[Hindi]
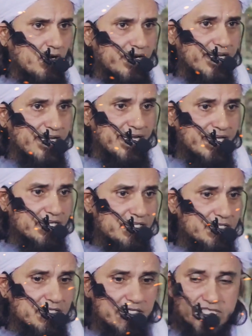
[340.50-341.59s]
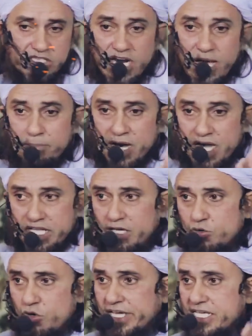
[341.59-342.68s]
और एक इतना
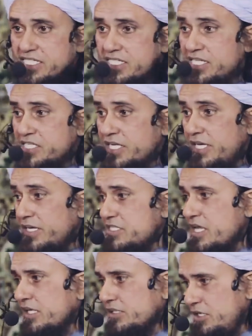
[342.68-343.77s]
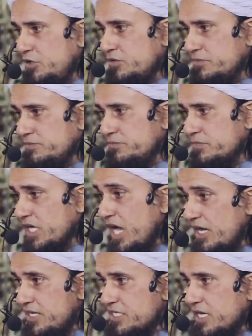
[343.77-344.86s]
बारीक हो कि स्किन नज़र आती हो
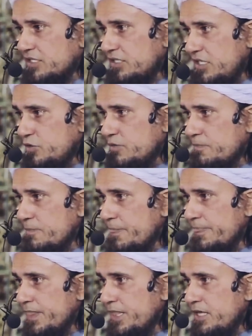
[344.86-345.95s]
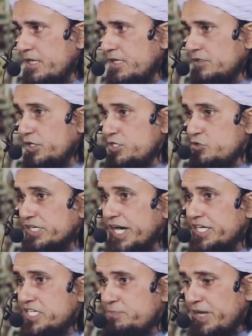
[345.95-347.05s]
खाल नज़र आती हो तो ये जो
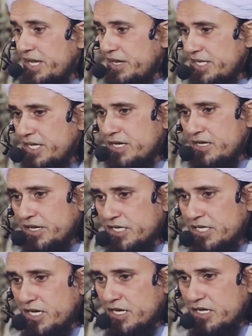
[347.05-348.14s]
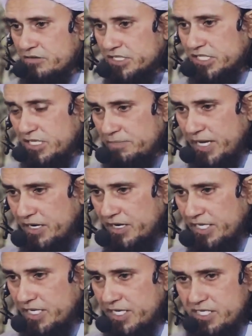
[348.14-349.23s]
टाइट्स पहन रही हैं लड़कियां ख़वातीन पहन
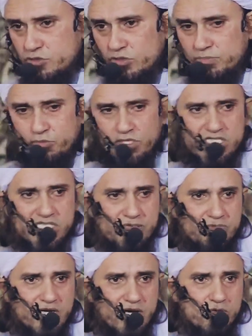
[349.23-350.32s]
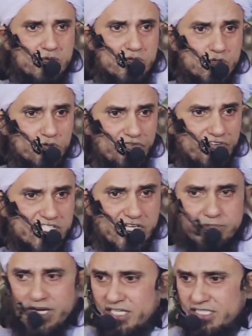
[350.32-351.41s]
रही हैं इससे तो पूरे जिसम का इसको तो
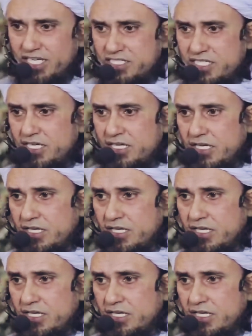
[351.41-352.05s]
फैशन बना दिया जी